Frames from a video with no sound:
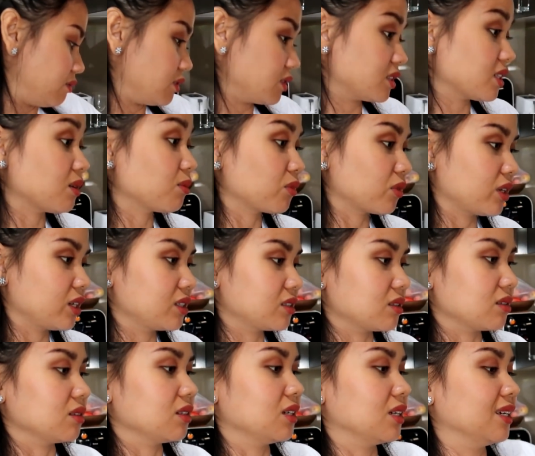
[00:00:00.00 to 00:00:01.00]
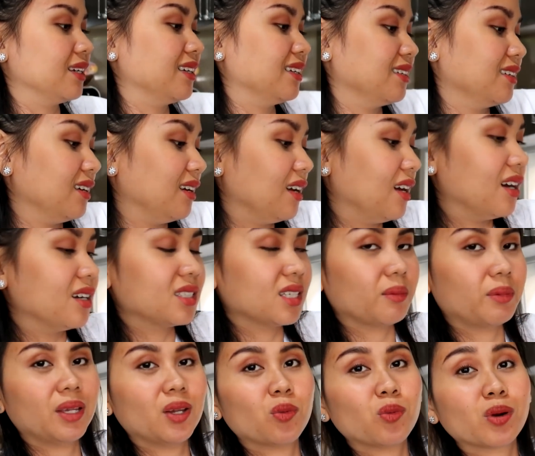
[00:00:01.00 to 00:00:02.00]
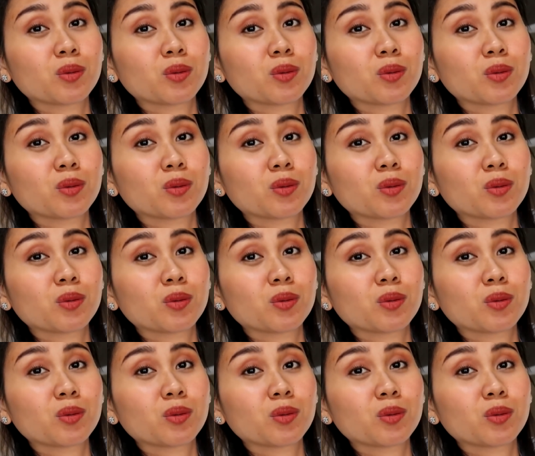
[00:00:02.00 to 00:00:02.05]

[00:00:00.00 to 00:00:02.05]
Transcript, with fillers: For some reason. Sabi niya,